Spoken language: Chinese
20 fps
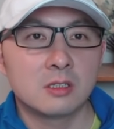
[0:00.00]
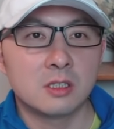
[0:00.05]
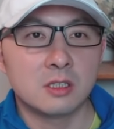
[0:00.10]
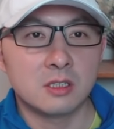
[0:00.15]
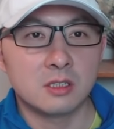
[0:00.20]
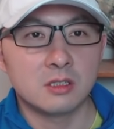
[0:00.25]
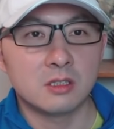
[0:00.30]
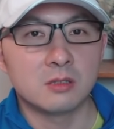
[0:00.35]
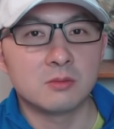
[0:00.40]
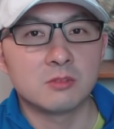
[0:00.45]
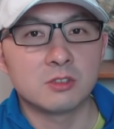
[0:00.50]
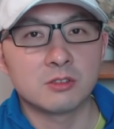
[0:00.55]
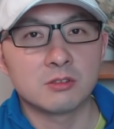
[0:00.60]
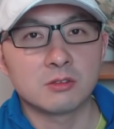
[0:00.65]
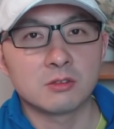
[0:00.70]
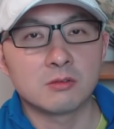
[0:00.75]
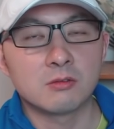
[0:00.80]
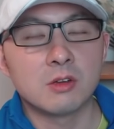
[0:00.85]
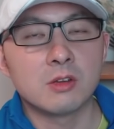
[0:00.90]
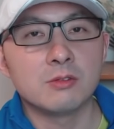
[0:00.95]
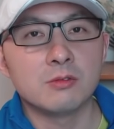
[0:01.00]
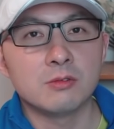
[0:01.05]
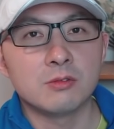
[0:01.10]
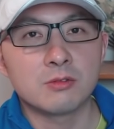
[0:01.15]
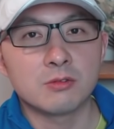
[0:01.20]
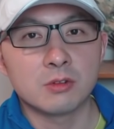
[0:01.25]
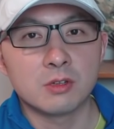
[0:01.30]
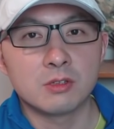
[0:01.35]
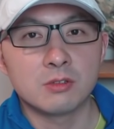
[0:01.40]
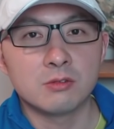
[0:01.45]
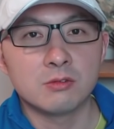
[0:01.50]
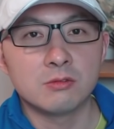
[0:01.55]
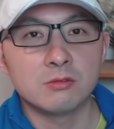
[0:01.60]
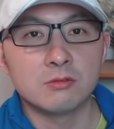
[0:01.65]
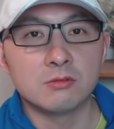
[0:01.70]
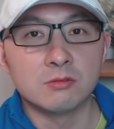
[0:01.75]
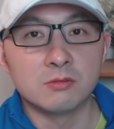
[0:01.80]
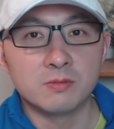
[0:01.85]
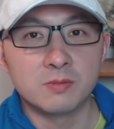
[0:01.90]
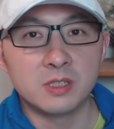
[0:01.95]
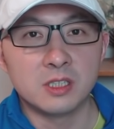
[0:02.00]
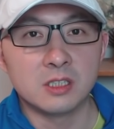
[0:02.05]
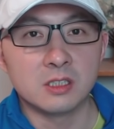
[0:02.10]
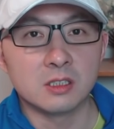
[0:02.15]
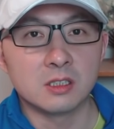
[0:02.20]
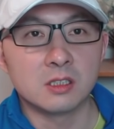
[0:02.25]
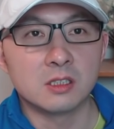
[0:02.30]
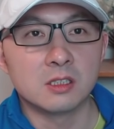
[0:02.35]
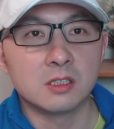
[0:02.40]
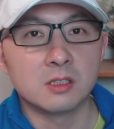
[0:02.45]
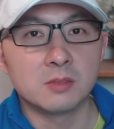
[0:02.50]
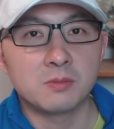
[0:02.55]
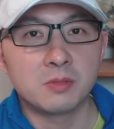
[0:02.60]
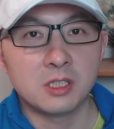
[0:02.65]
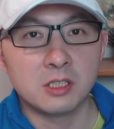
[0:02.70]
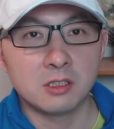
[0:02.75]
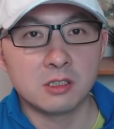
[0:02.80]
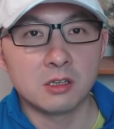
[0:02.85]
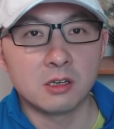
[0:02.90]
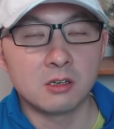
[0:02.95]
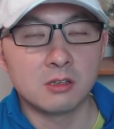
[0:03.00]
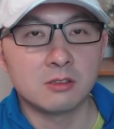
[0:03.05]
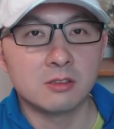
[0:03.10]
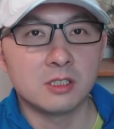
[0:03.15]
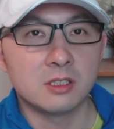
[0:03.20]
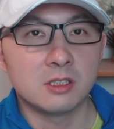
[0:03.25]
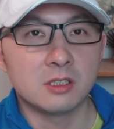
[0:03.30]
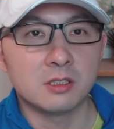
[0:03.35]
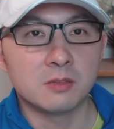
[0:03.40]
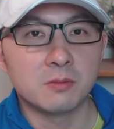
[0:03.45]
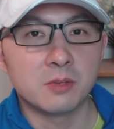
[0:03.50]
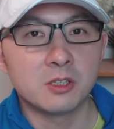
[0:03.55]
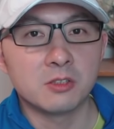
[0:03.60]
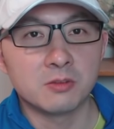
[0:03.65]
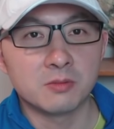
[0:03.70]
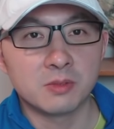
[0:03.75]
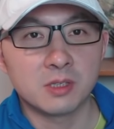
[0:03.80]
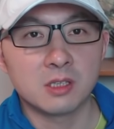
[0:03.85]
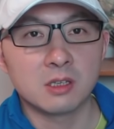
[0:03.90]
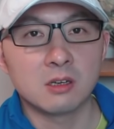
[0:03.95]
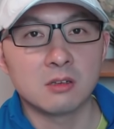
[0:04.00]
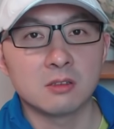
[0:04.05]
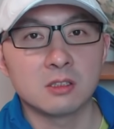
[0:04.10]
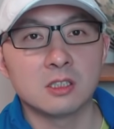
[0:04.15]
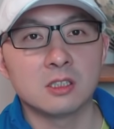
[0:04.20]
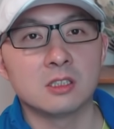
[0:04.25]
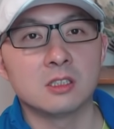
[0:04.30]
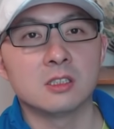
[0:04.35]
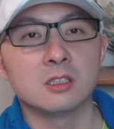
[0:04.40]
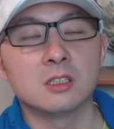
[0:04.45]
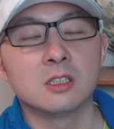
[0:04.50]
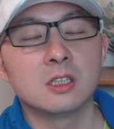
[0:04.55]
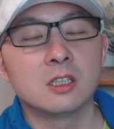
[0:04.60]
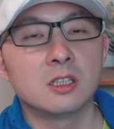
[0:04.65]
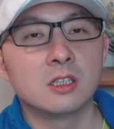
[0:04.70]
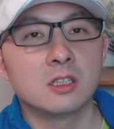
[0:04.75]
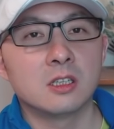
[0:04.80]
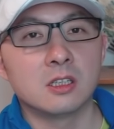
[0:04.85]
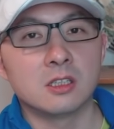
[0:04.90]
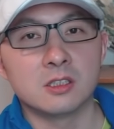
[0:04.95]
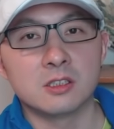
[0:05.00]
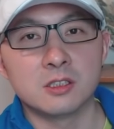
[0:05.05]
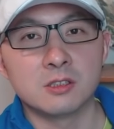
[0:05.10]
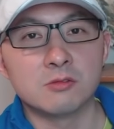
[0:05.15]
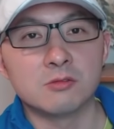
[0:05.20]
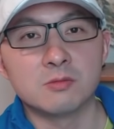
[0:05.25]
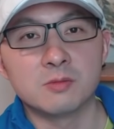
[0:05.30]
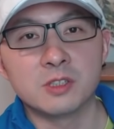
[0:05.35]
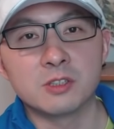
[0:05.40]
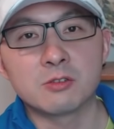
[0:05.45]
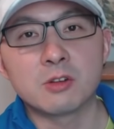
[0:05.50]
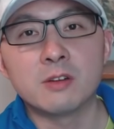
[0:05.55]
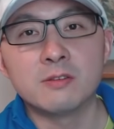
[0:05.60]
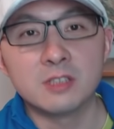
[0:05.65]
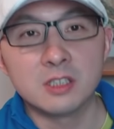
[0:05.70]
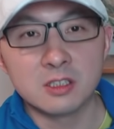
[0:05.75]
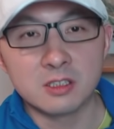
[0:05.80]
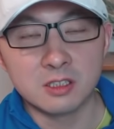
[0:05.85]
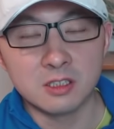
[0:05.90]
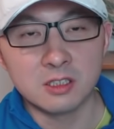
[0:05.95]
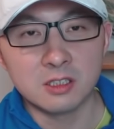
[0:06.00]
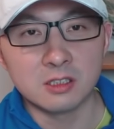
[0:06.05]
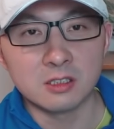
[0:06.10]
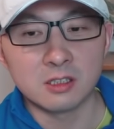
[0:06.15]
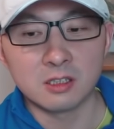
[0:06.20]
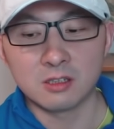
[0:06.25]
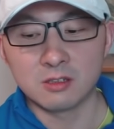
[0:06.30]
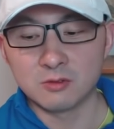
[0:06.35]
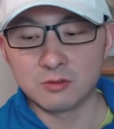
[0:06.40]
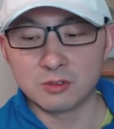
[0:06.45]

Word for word: 这期节目就是关于选举舞弊和辟谣，以及没有辟谣的啊那些舞弊传闻的集锦。